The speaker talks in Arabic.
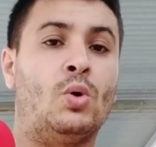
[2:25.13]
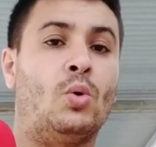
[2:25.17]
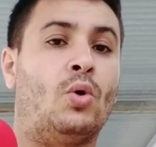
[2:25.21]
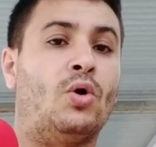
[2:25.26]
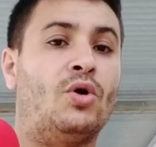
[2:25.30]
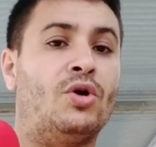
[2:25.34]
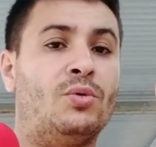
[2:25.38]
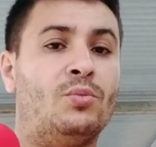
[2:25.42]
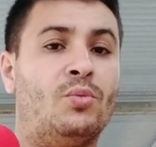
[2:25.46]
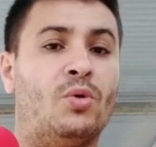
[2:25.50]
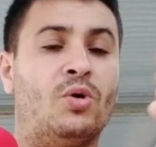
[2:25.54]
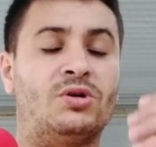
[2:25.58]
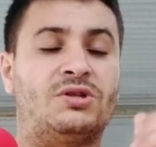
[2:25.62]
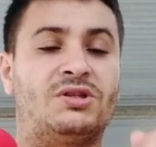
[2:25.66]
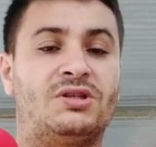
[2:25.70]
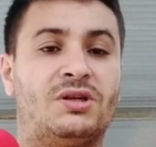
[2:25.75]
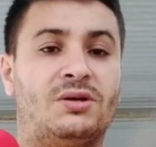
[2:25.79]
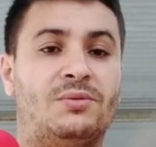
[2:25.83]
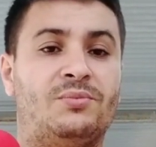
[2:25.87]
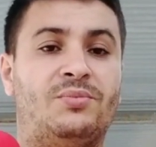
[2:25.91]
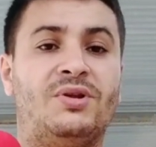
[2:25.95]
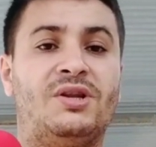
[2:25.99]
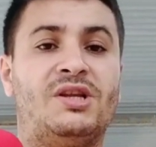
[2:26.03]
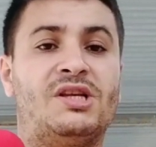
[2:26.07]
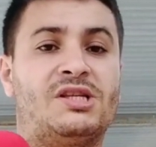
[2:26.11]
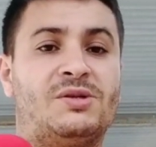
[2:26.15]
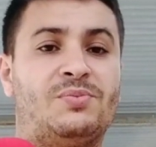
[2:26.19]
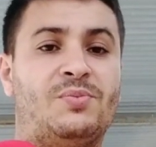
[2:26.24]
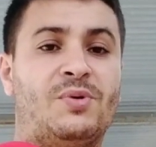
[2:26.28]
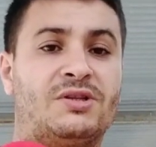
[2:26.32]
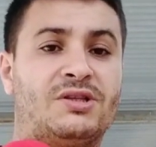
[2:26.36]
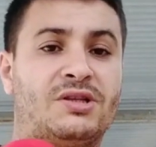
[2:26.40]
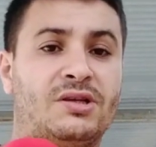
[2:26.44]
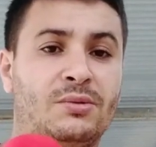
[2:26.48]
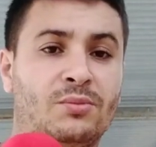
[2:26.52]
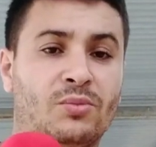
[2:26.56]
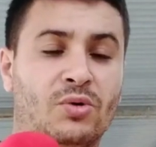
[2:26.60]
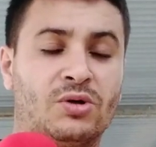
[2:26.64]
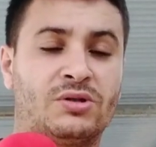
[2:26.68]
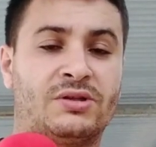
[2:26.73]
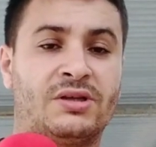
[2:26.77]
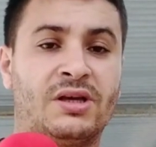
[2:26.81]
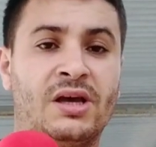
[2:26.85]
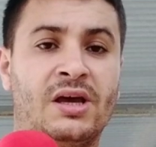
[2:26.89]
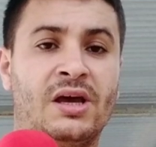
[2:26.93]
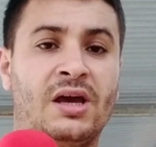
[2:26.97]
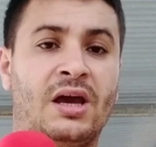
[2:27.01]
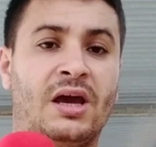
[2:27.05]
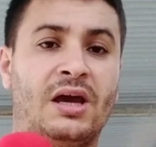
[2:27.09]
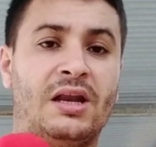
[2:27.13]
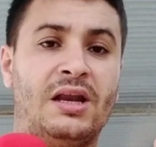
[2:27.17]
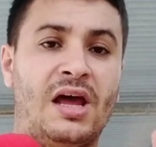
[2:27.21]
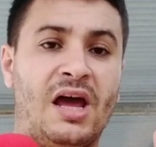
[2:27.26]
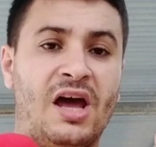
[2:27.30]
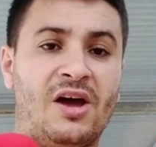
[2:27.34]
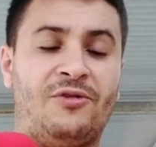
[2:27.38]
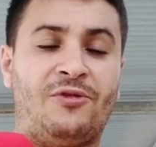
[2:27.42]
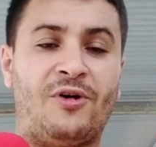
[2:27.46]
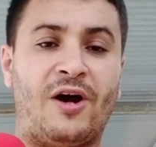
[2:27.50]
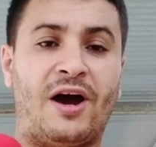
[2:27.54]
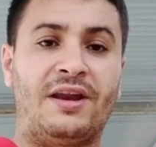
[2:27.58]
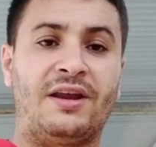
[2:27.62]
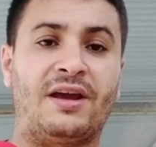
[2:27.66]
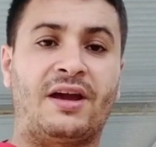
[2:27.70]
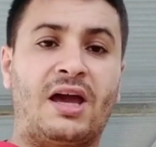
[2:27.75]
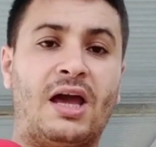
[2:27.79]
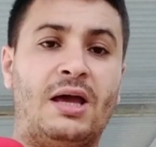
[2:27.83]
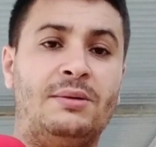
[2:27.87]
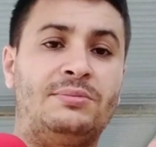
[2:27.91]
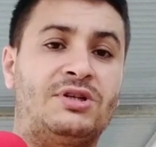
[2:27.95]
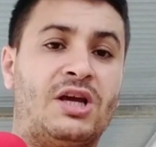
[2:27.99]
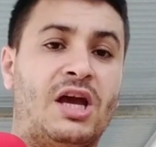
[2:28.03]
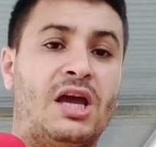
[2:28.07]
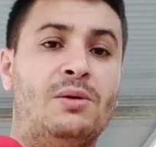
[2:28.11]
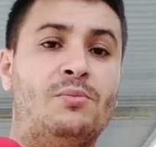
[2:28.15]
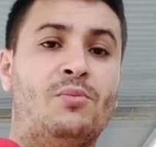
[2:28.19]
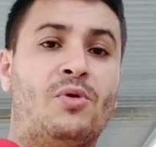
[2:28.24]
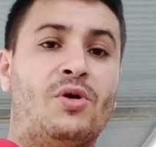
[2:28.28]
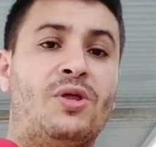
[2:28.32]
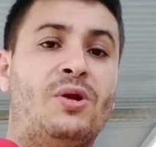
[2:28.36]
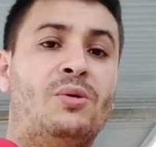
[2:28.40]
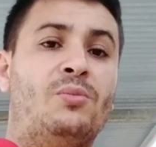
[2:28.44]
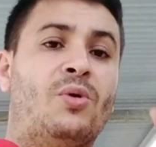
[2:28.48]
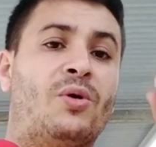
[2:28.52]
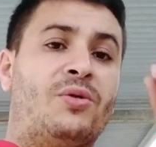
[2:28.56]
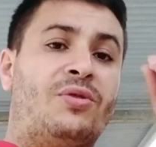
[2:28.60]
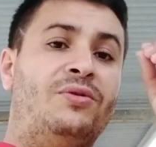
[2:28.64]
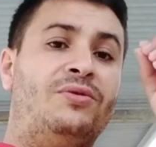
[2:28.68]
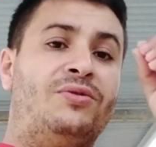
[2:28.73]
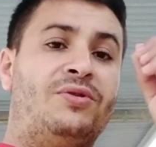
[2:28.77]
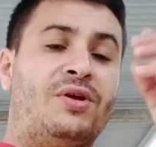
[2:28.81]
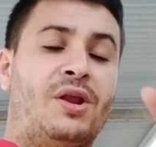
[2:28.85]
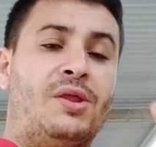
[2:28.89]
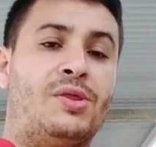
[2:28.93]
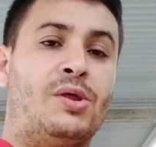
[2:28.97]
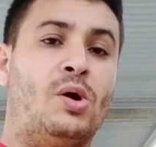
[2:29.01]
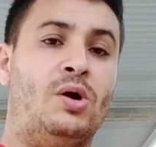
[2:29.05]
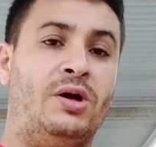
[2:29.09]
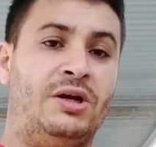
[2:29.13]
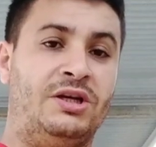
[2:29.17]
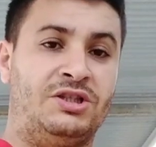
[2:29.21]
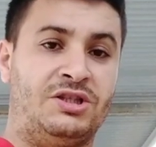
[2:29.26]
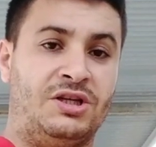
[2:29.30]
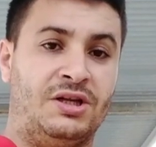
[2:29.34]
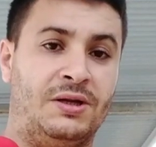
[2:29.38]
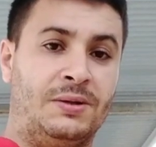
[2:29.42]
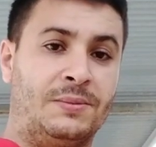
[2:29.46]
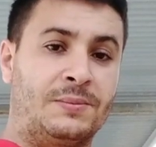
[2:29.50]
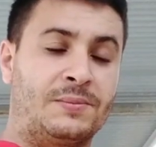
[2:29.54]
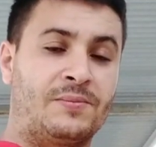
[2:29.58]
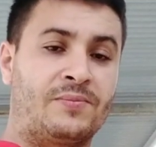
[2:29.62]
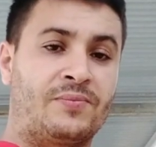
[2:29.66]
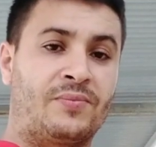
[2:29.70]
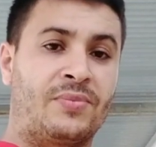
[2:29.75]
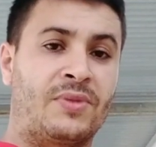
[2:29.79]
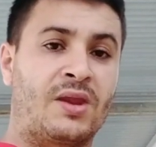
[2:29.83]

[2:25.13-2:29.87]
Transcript: والموت بالنسبه للموت الافارقه مش حيموت الموت 23